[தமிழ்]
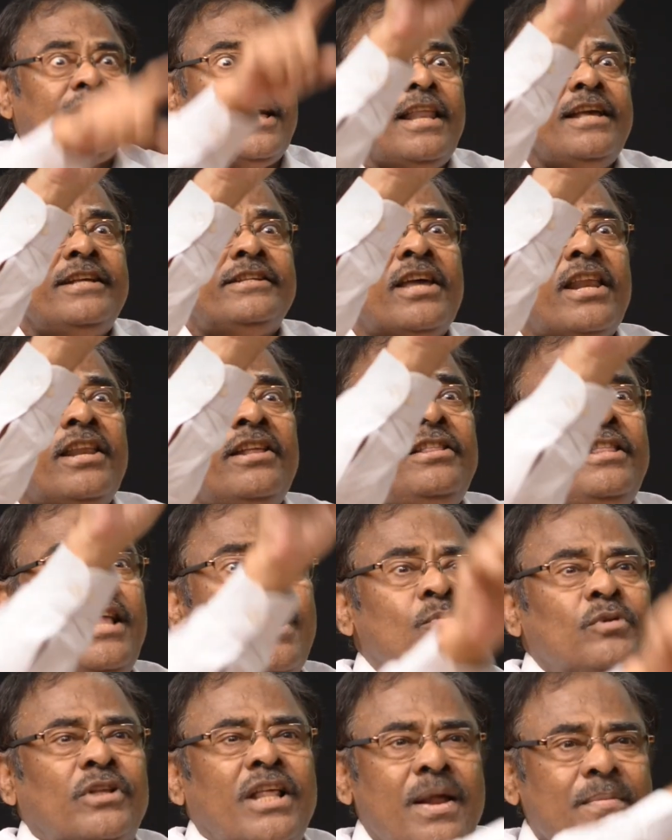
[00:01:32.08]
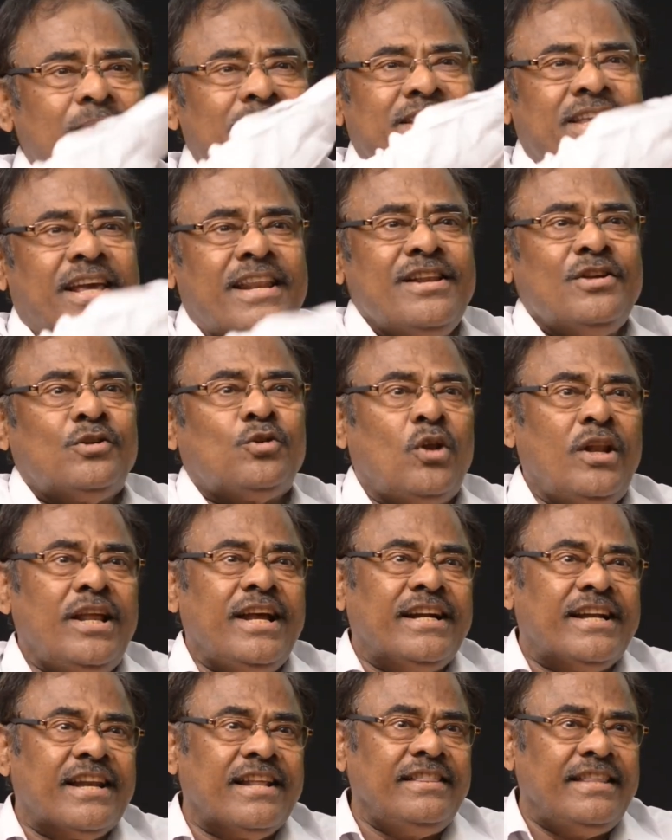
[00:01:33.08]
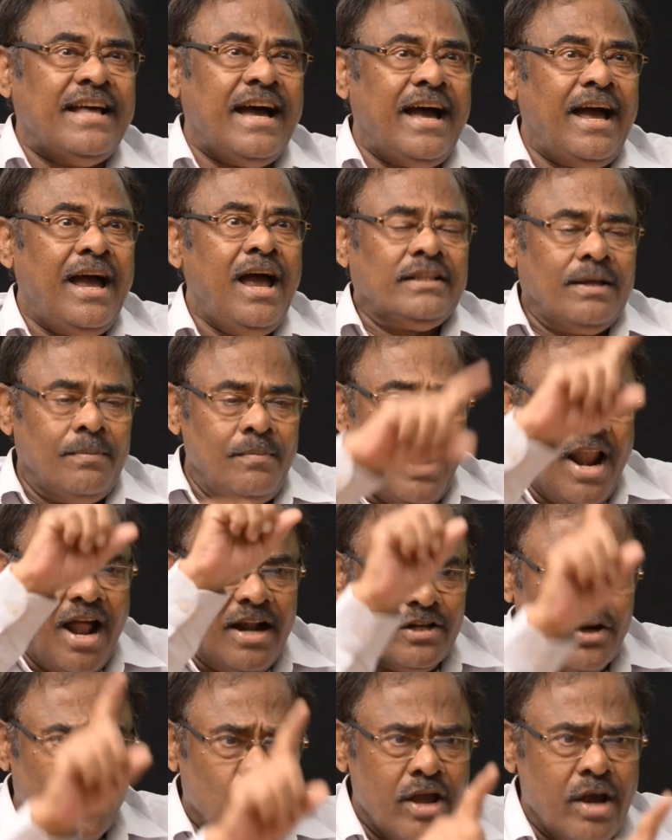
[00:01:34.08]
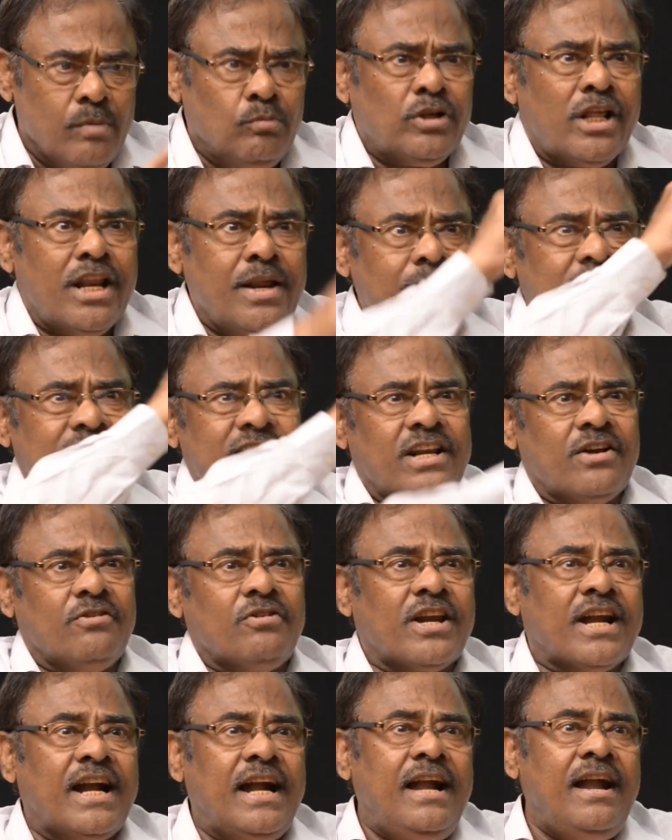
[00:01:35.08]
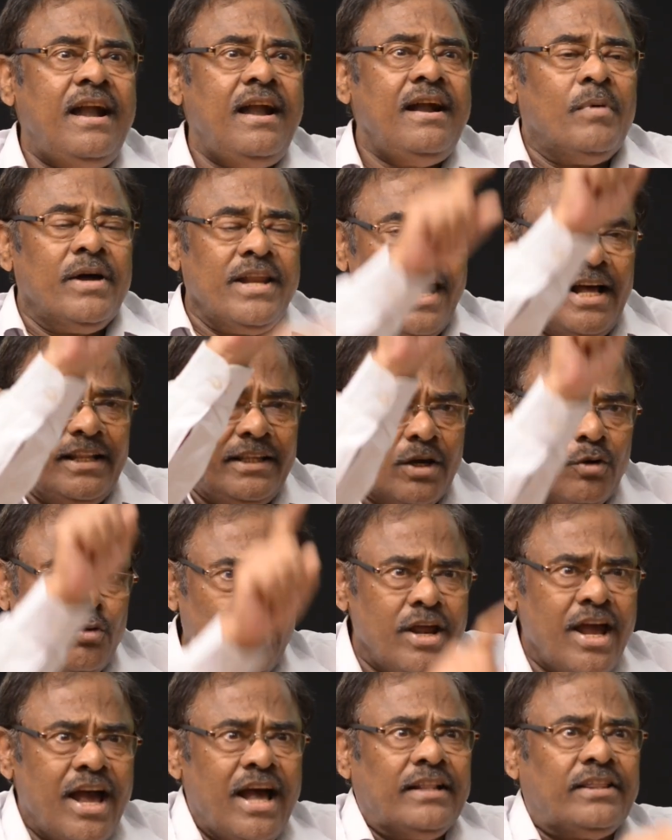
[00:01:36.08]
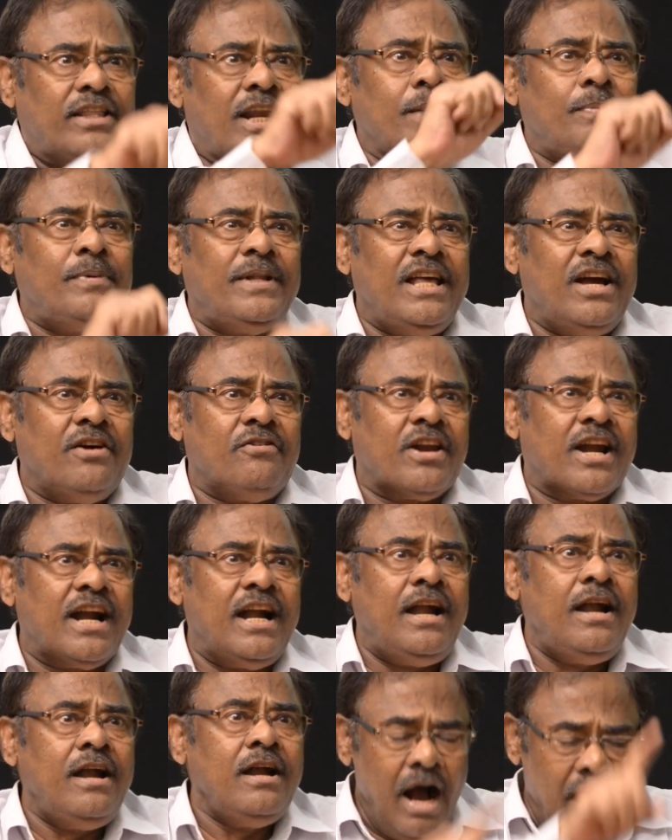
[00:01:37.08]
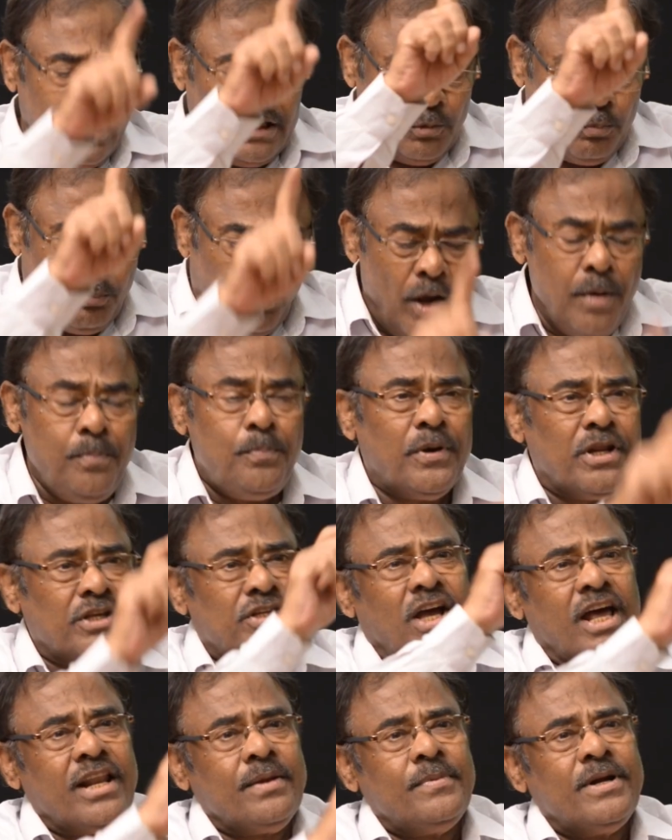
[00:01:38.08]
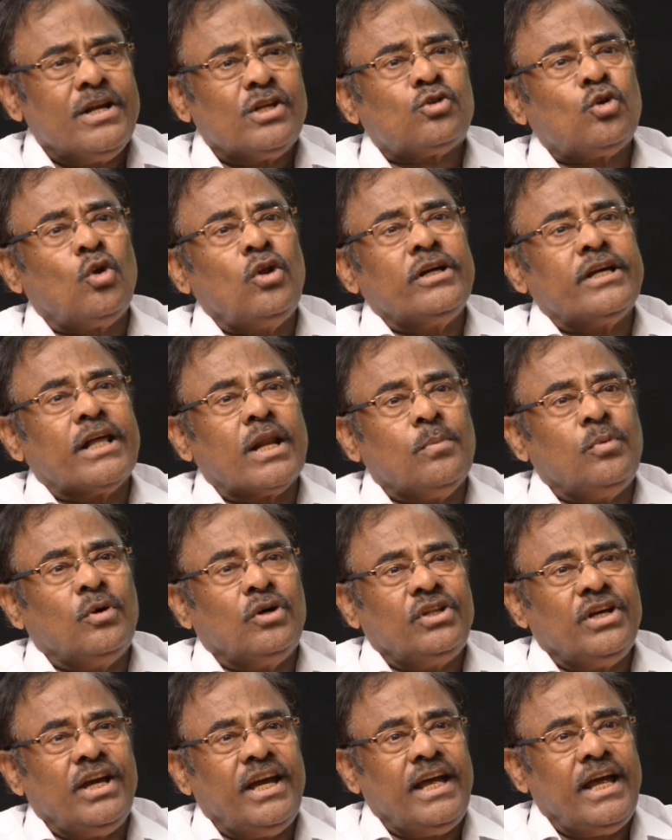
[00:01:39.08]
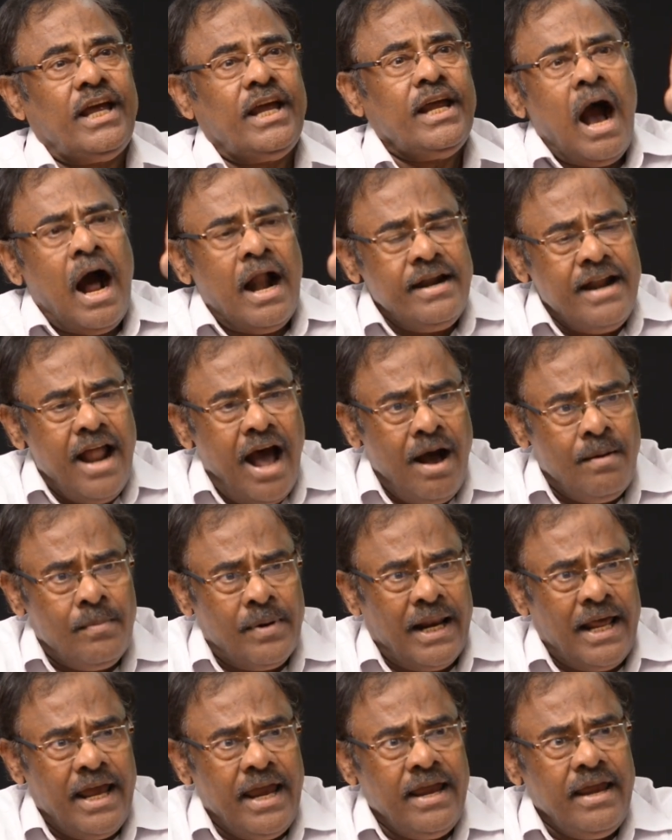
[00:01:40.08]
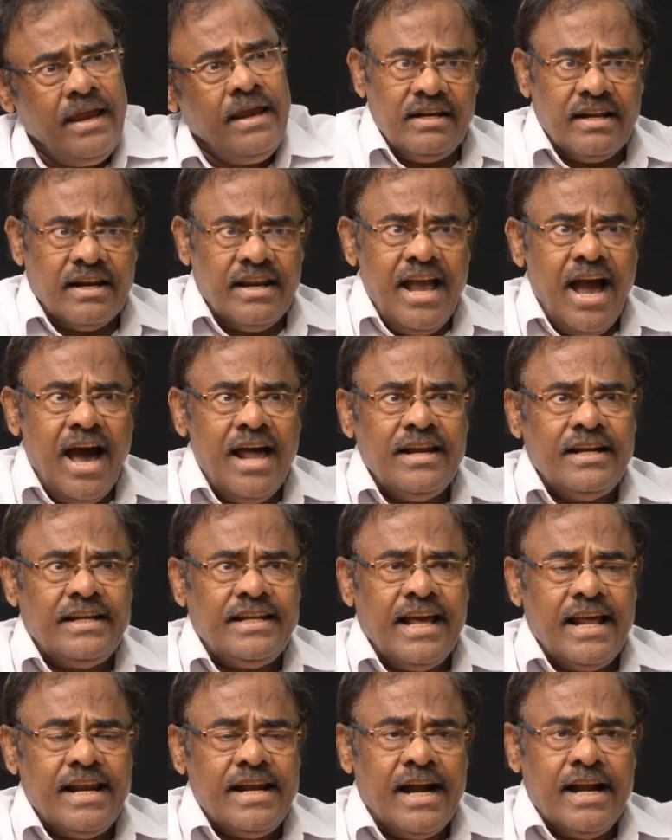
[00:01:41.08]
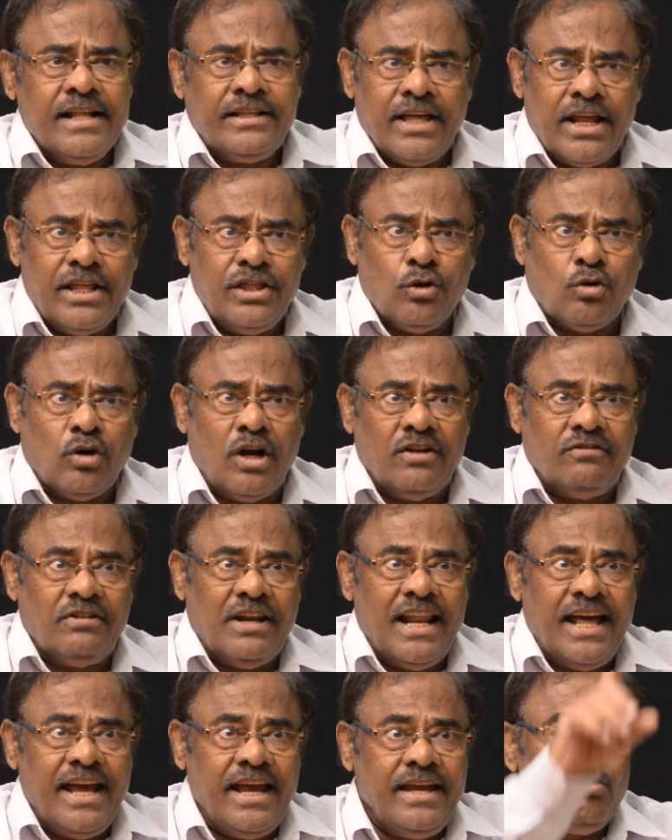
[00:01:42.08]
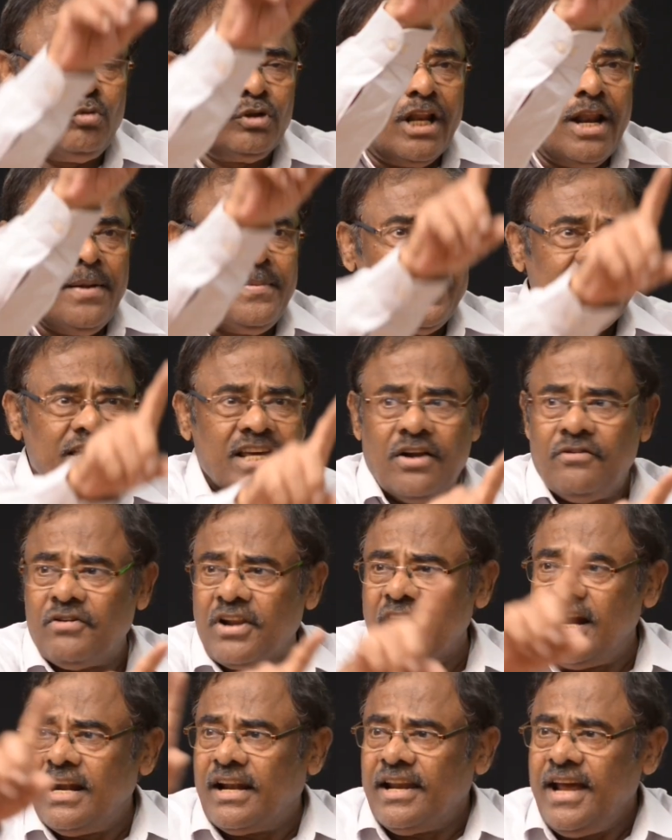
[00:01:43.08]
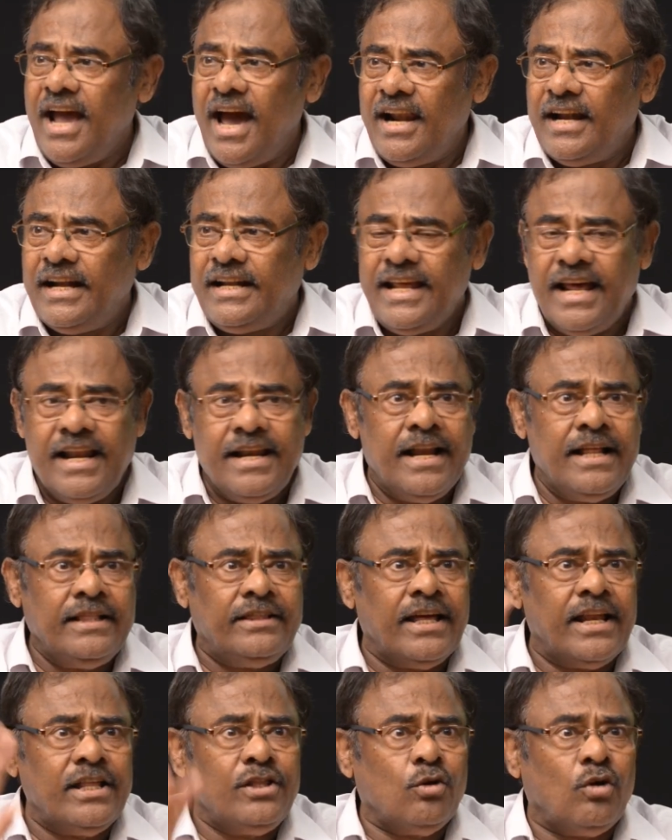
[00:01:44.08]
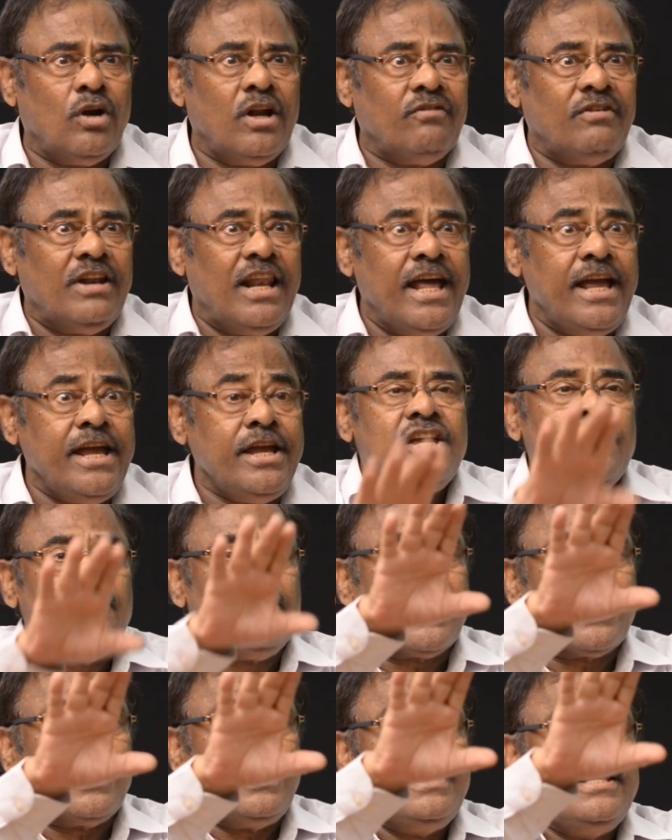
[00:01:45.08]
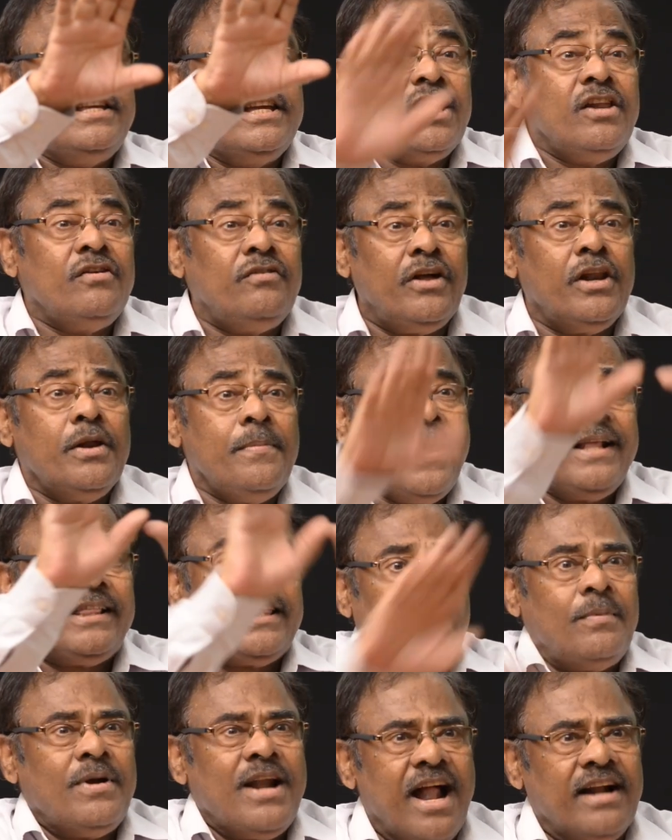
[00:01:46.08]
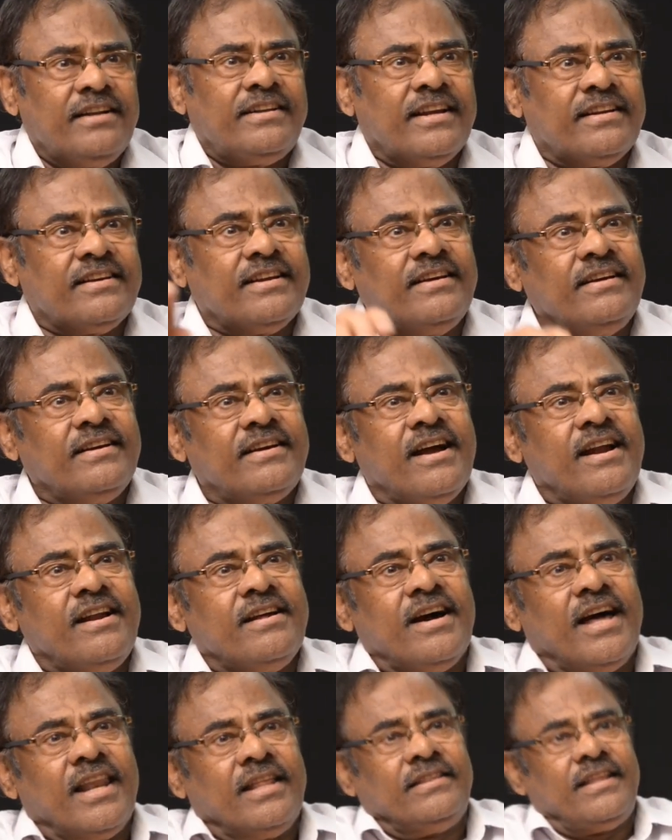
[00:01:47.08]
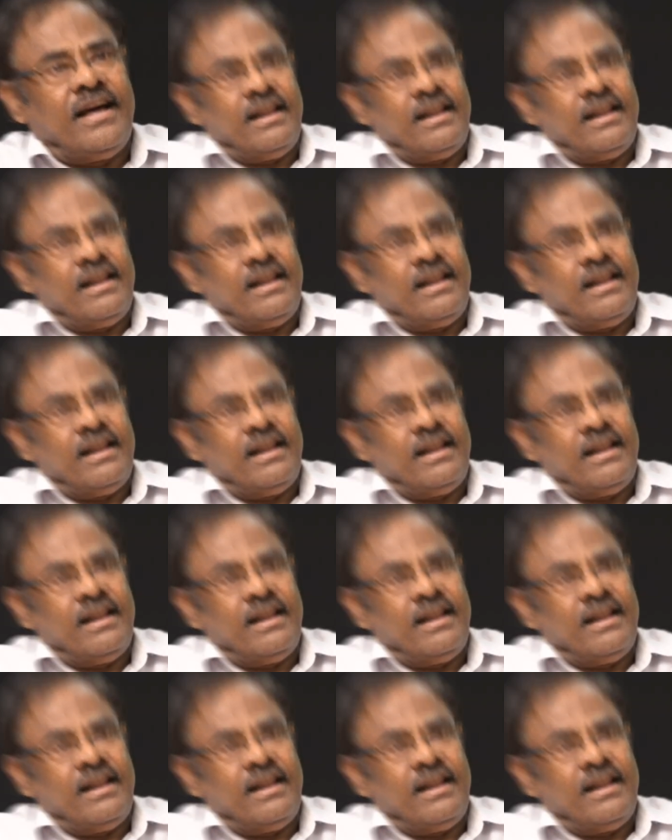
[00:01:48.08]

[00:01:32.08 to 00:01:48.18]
தலை சிறந்த முதலமைச்சர்னு சொல்லிக்கிட்டு இருந்த தமிழ்நாட்டினுடைய முதலமைச்சர் அவர்கள் மரியாதைக்குரிய தளபதி அவர்கள் அது பொய் பிரச்சாரம் என்று சொல்லுகிற போது அண்ணாமலை ரியாலிட்டி என்னன்னு தெரிந்து கொள்ளவில்லை முதலமைச்சர் அவர்கள் ரியாலிட்டி என்னன்னு தெரிந்து கொள்ளவில்லை இவர்கள் இருவருமே தமிழ்நாட்டிற்கு கேடுகாலம்